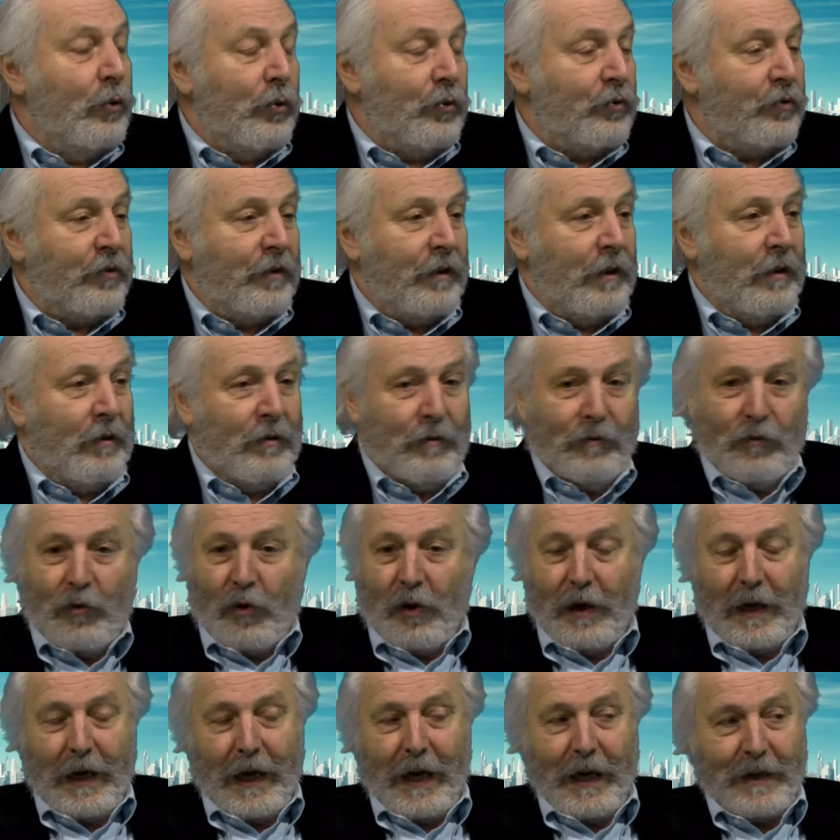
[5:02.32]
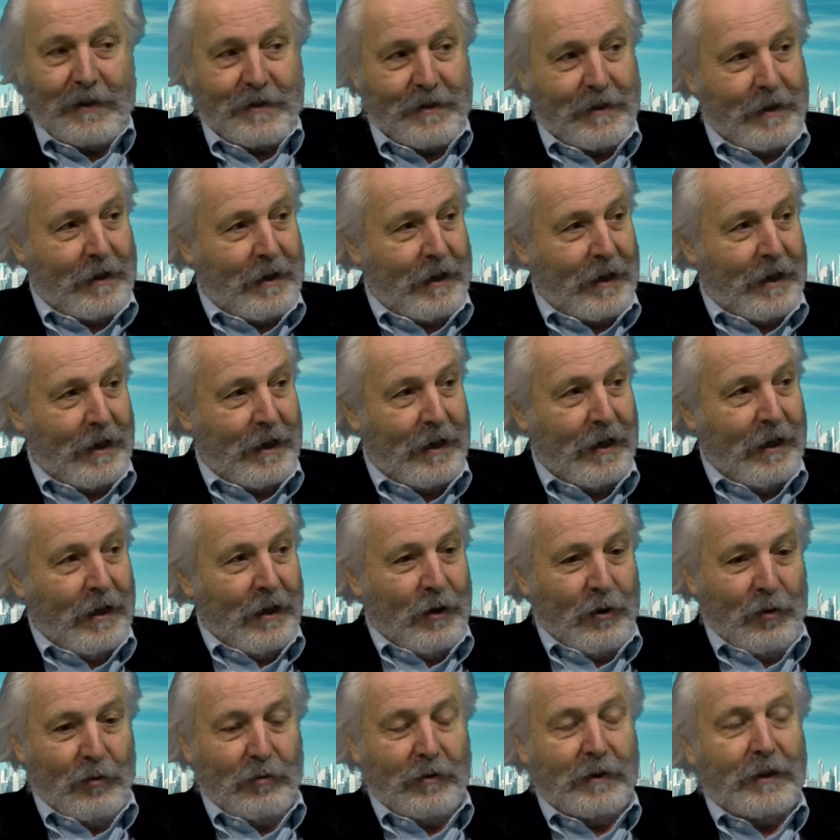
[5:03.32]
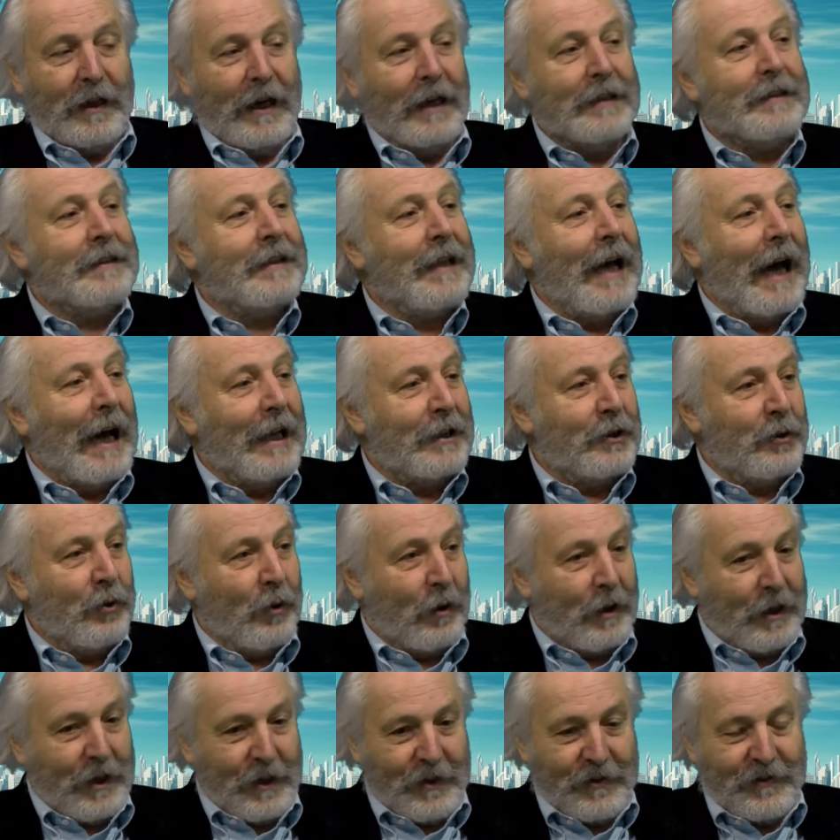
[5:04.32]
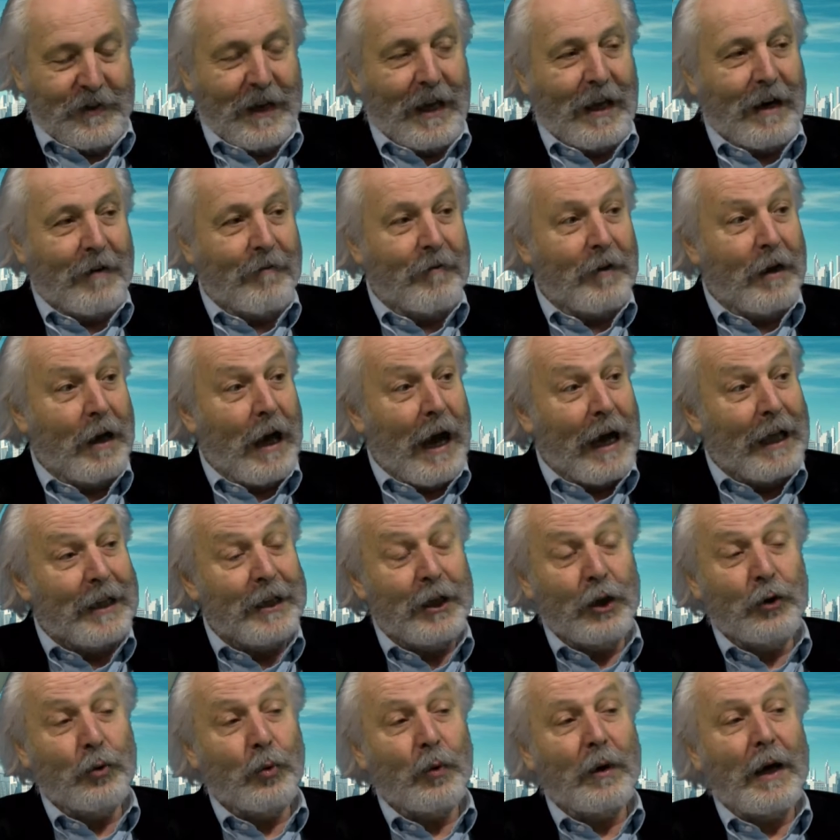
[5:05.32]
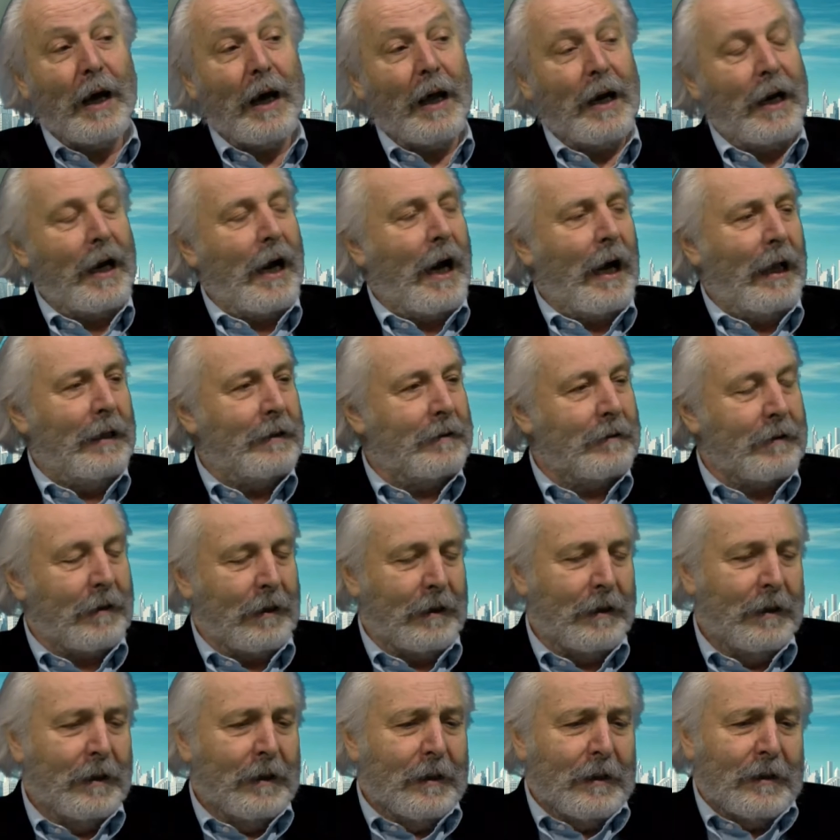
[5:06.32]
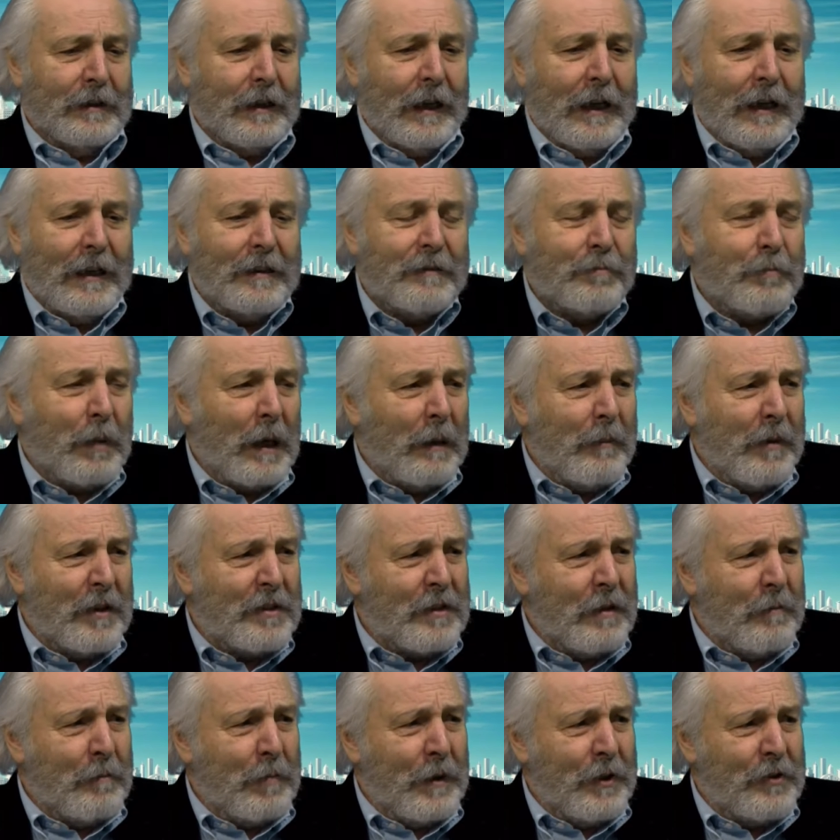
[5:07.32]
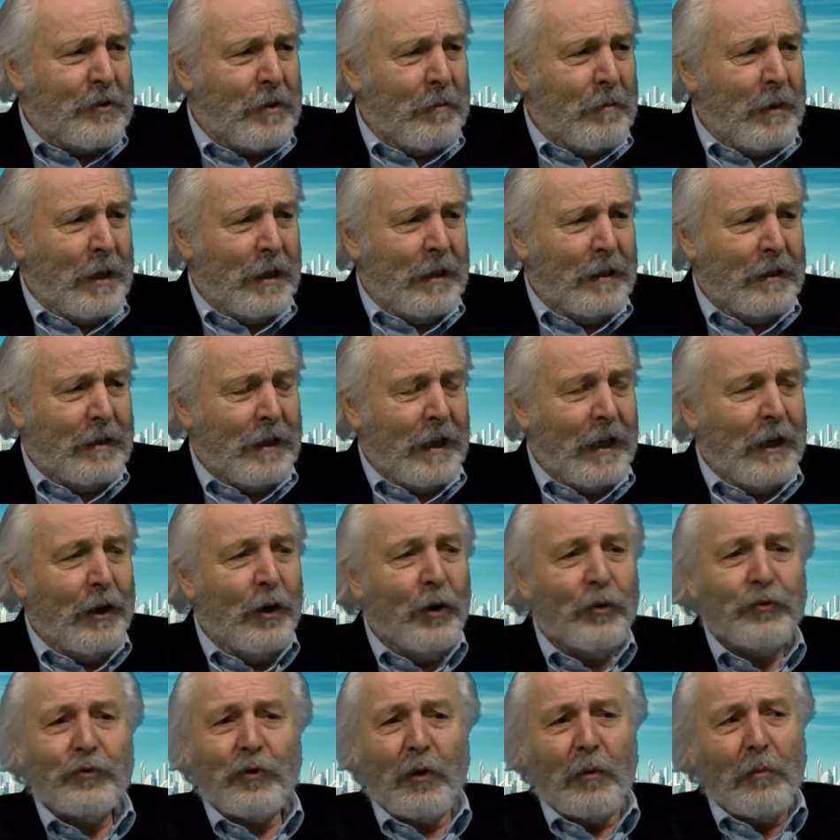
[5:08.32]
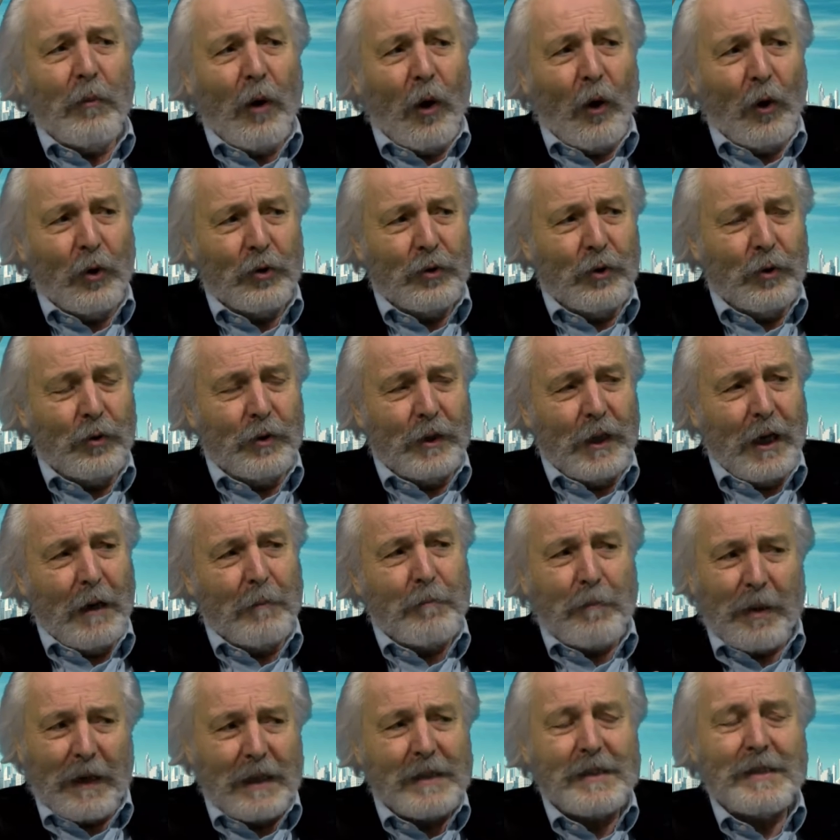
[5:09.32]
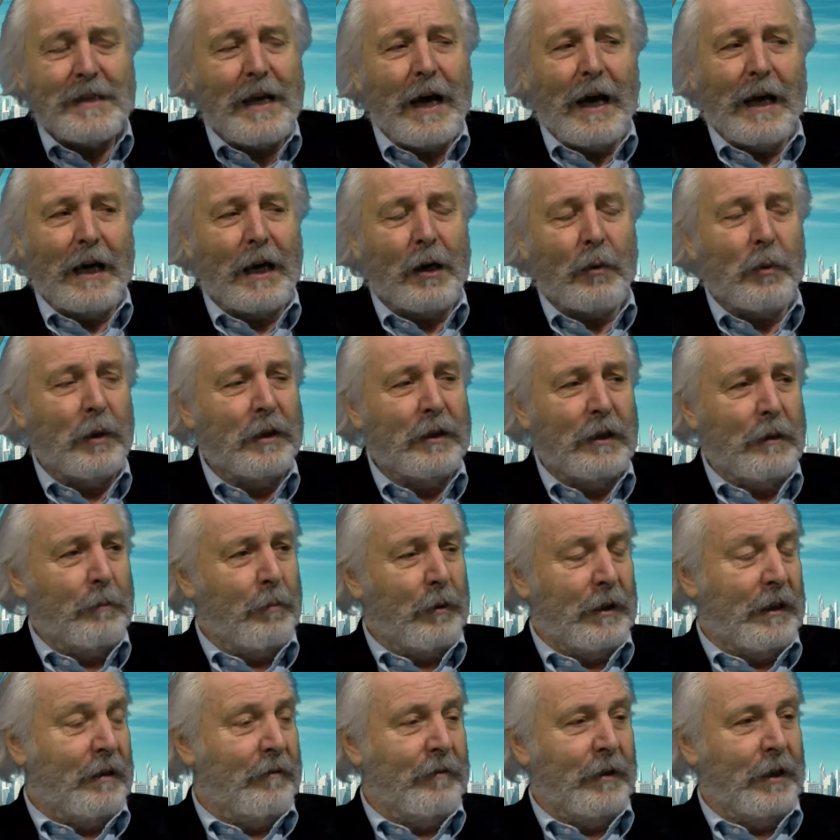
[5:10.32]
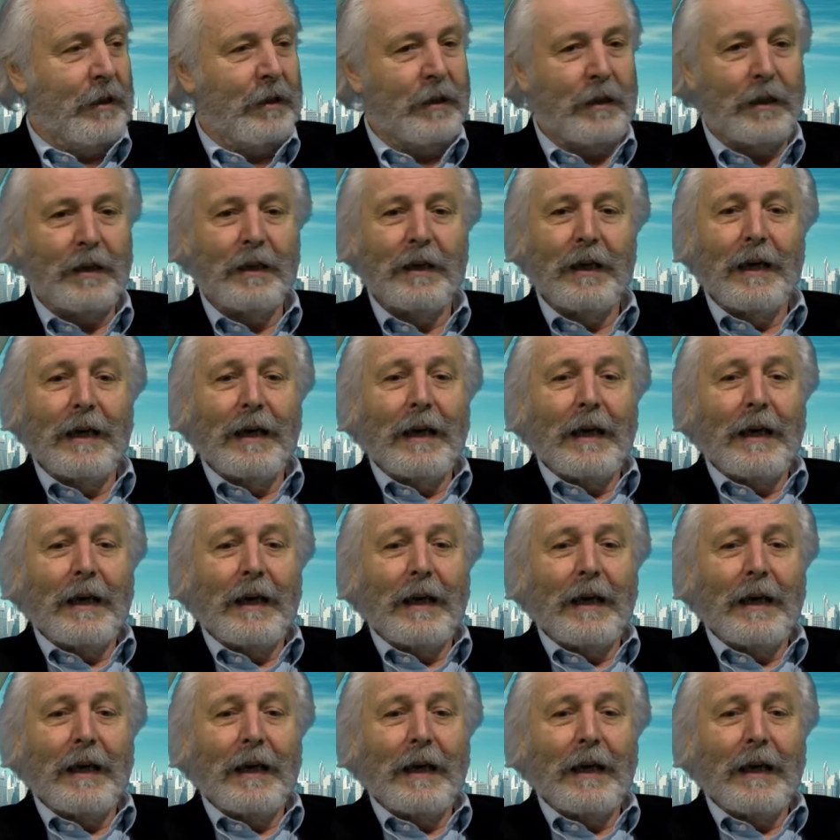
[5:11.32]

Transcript: gusti, non vuole essere un trattato che serve ad educare altri, esprime semplicemente il nostro modo di apprezzare quei tipi di vini